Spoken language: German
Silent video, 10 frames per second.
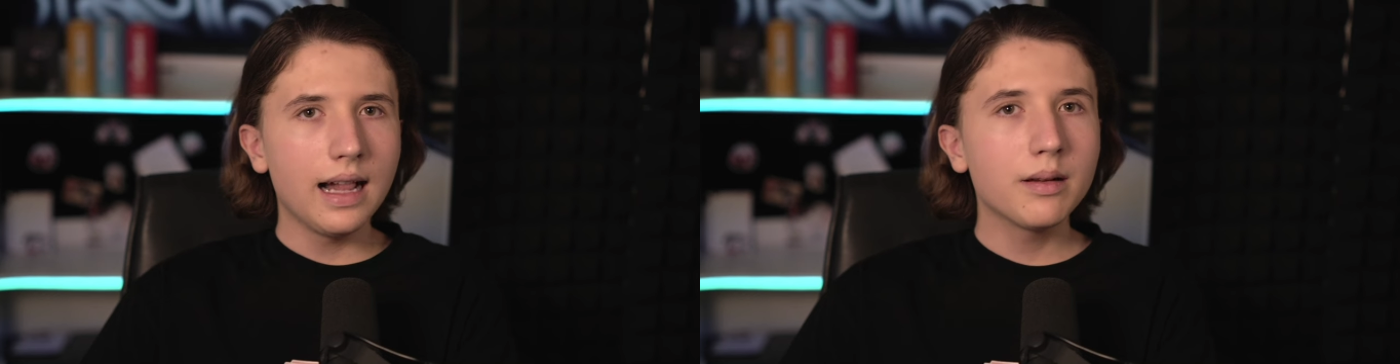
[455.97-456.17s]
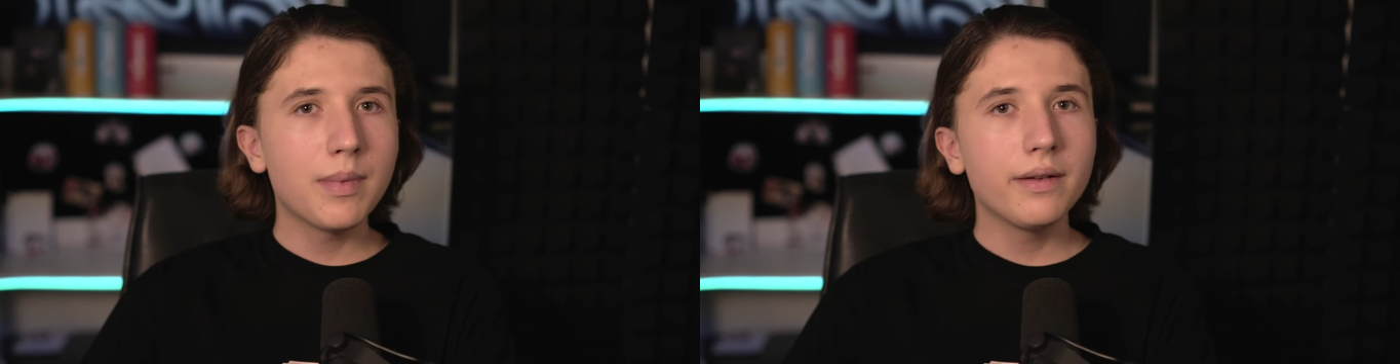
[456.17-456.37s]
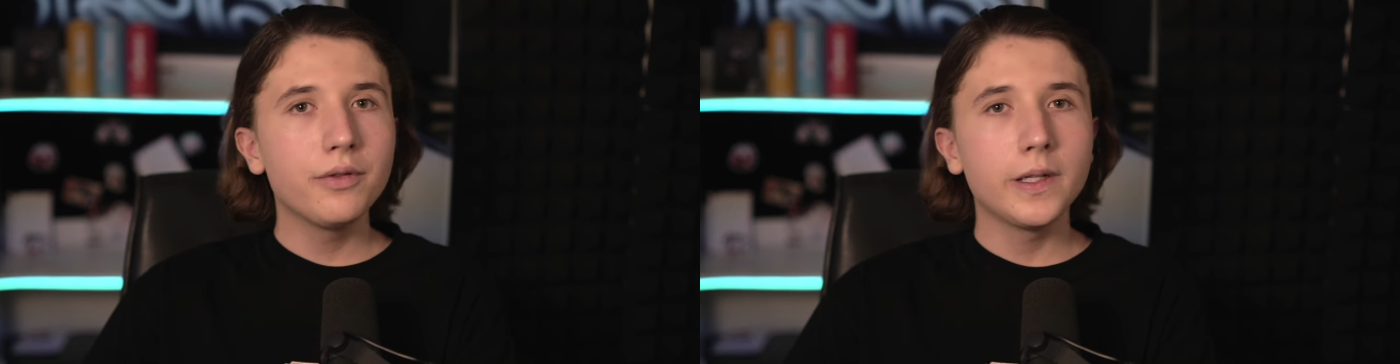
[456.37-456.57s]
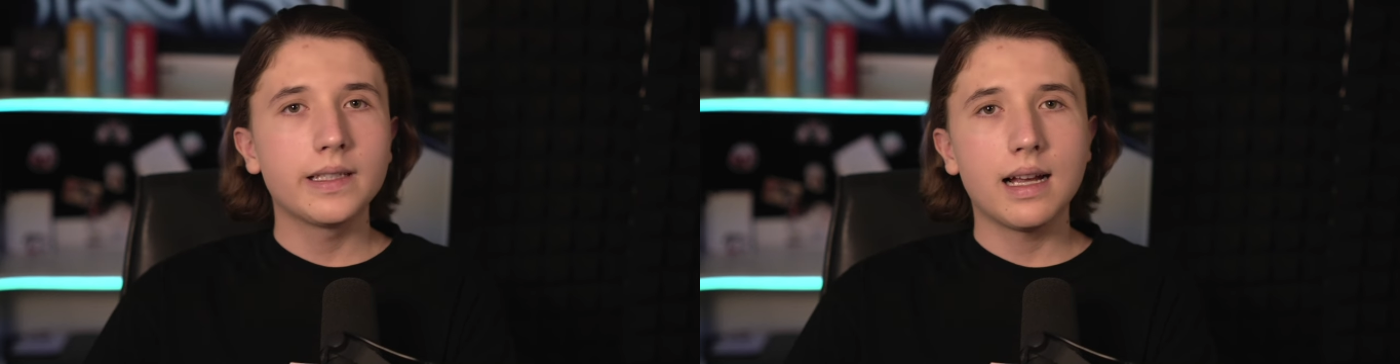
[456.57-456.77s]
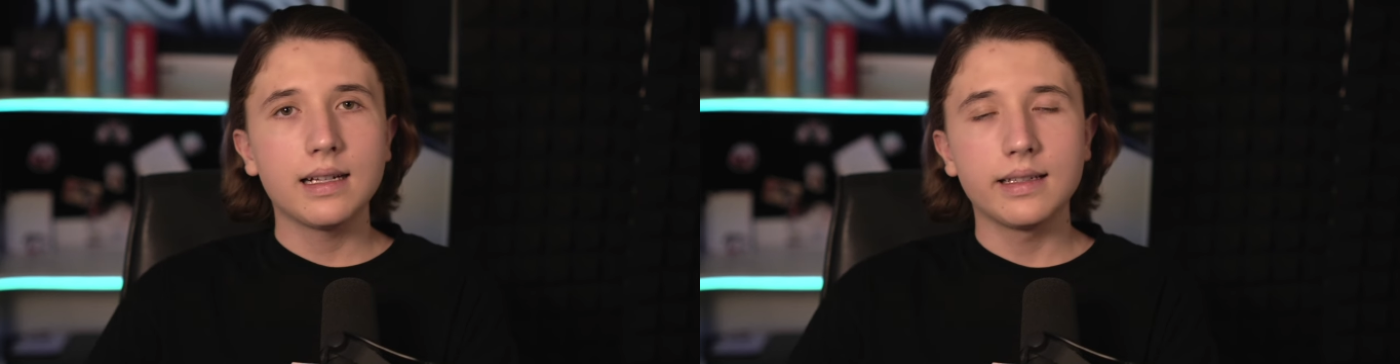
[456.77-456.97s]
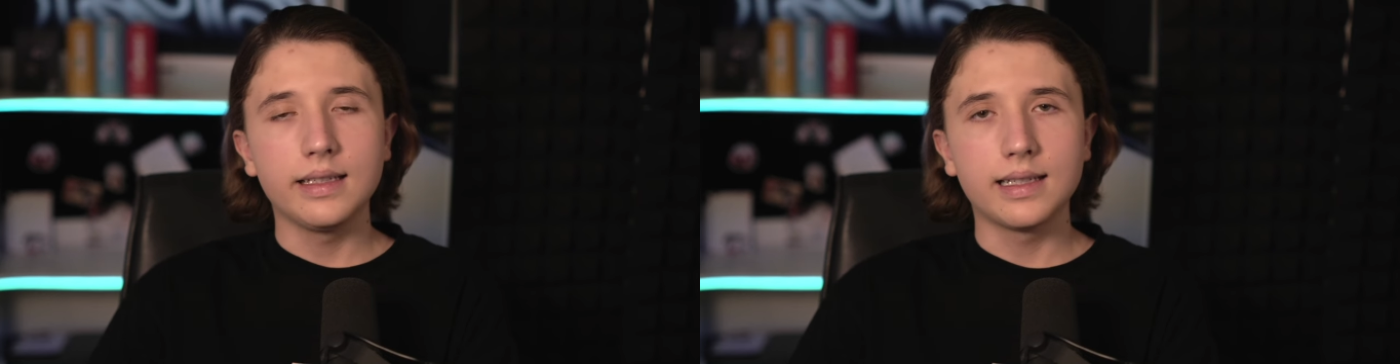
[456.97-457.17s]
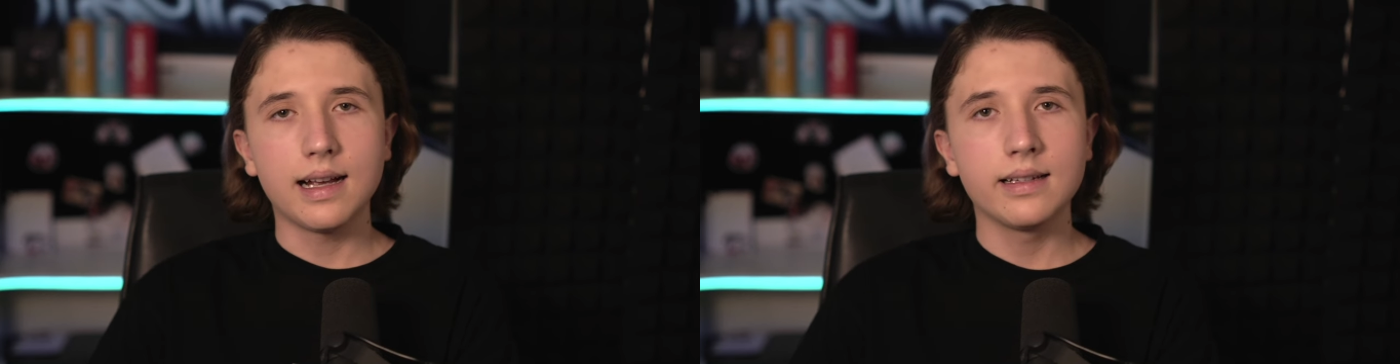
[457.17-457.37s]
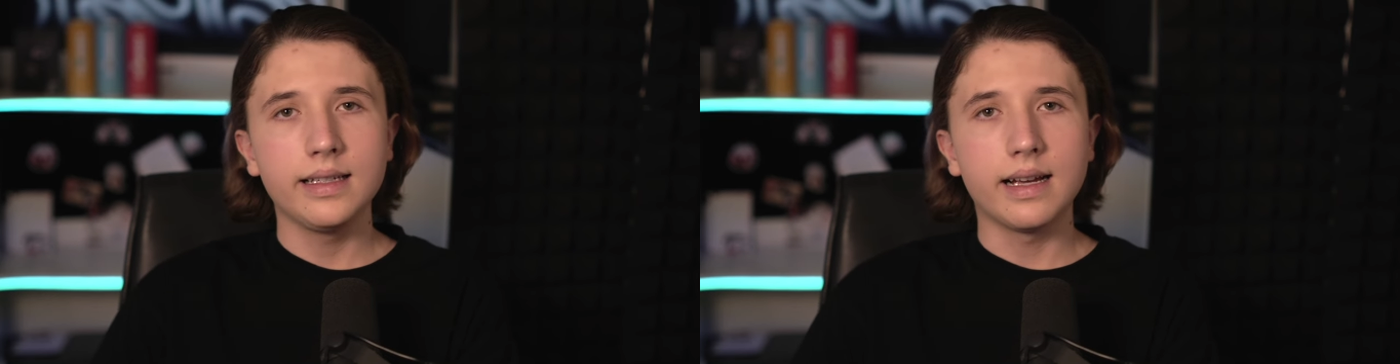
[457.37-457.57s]
Allgemein würde ich sagen, dass die
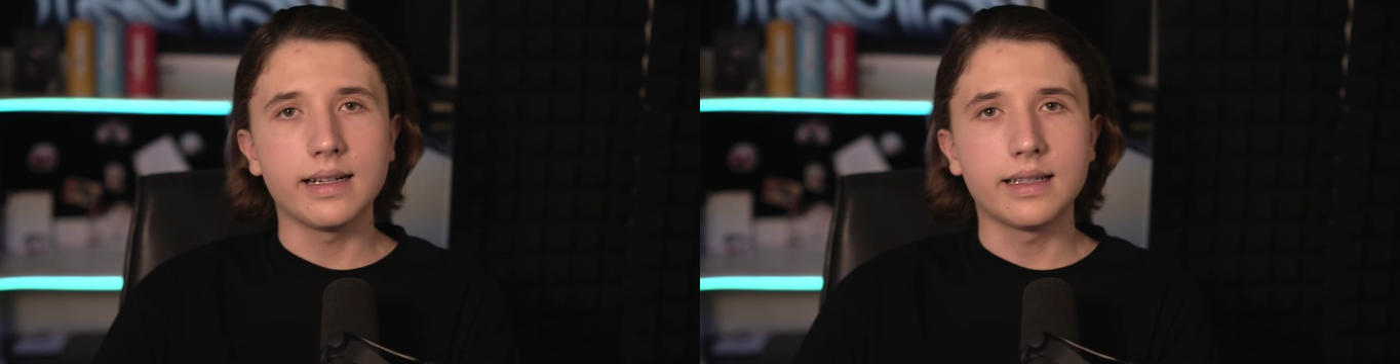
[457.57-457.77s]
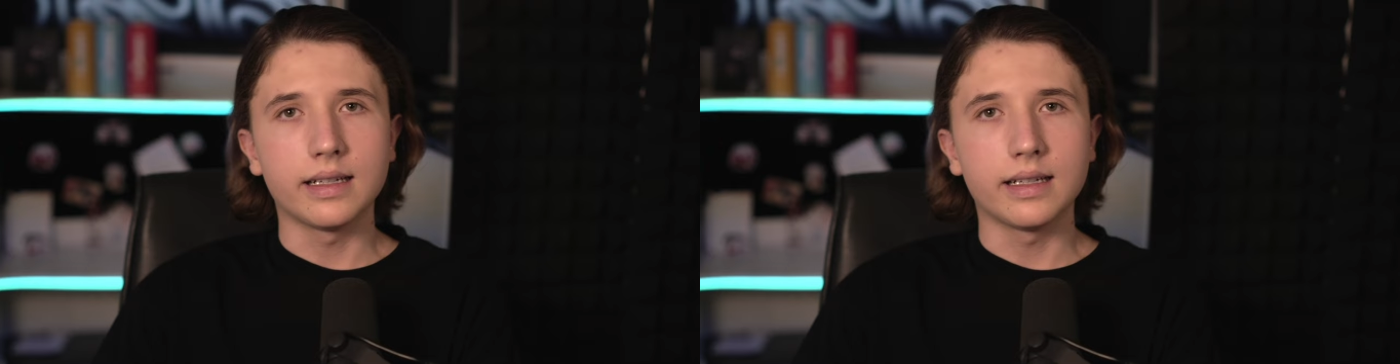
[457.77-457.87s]
Sachen, die da jetzt